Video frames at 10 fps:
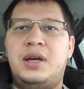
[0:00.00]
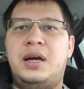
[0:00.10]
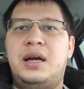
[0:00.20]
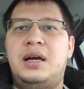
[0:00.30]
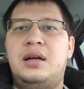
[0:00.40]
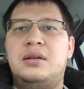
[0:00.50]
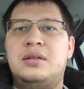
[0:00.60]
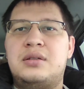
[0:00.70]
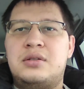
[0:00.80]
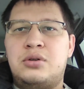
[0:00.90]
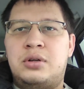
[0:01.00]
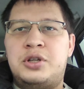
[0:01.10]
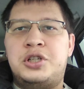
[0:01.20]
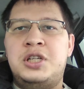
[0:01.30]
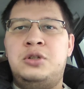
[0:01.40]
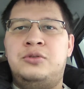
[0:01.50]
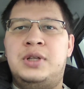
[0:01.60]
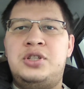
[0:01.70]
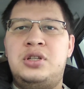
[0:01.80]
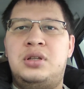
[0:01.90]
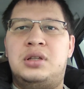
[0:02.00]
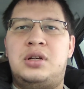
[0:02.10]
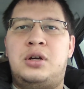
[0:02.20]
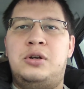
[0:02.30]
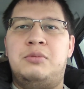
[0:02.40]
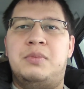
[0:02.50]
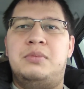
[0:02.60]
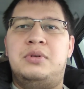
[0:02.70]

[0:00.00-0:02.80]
а срок лишения увеличить до трех лет,